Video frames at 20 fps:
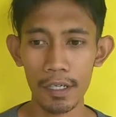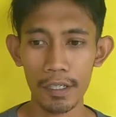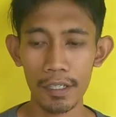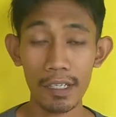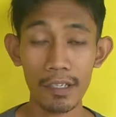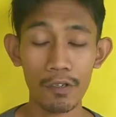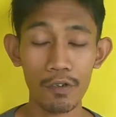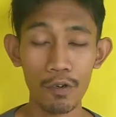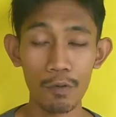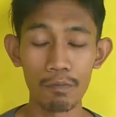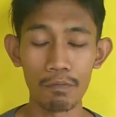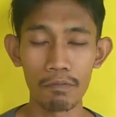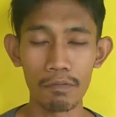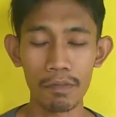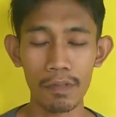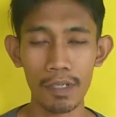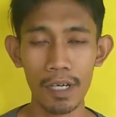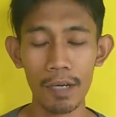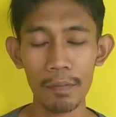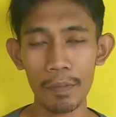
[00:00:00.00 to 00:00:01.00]
dikum
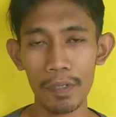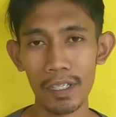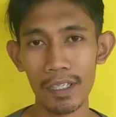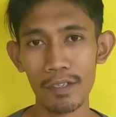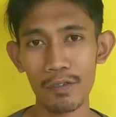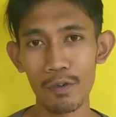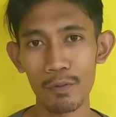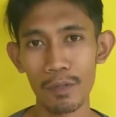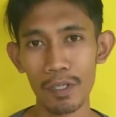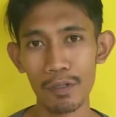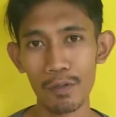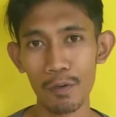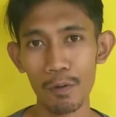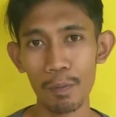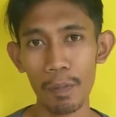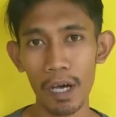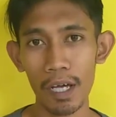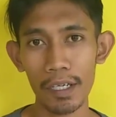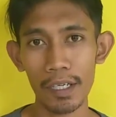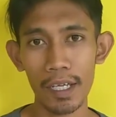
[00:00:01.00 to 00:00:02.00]
apa dikum itu
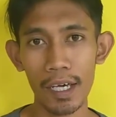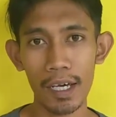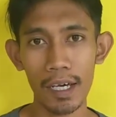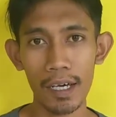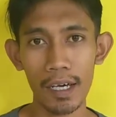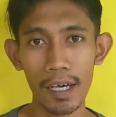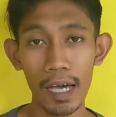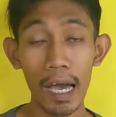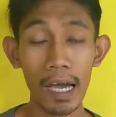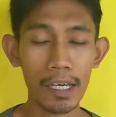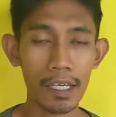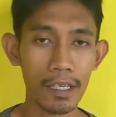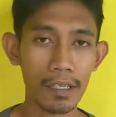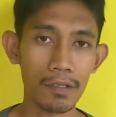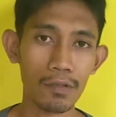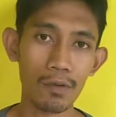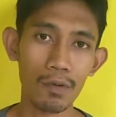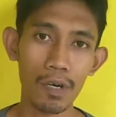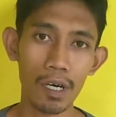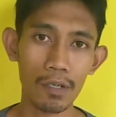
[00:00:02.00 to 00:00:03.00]
pada air
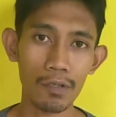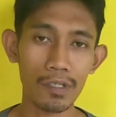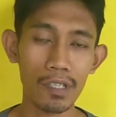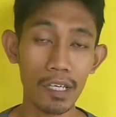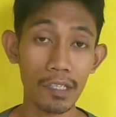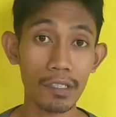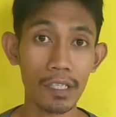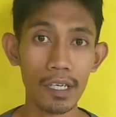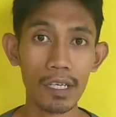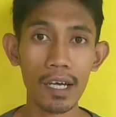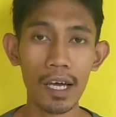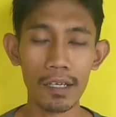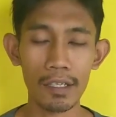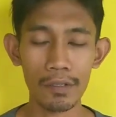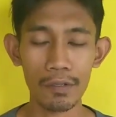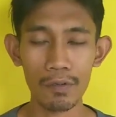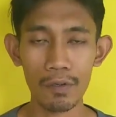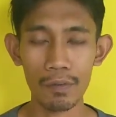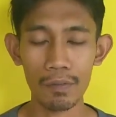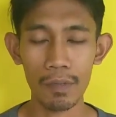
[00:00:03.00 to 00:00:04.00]
itu harus
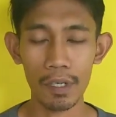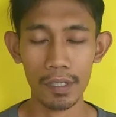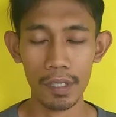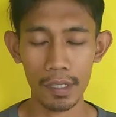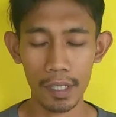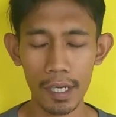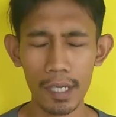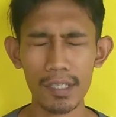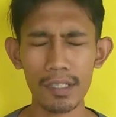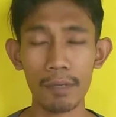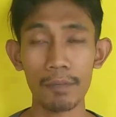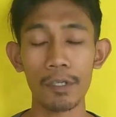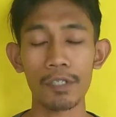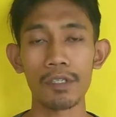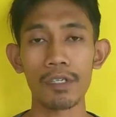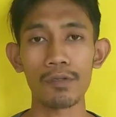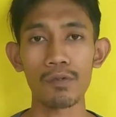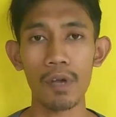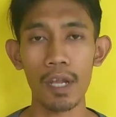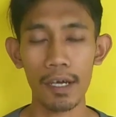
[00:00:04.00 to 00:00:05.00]
diencerkan itu biasanya
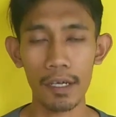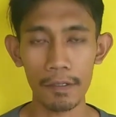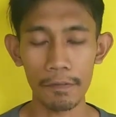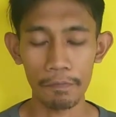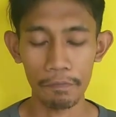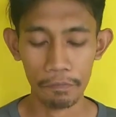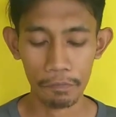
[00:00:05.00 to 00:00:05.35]
seperti itulah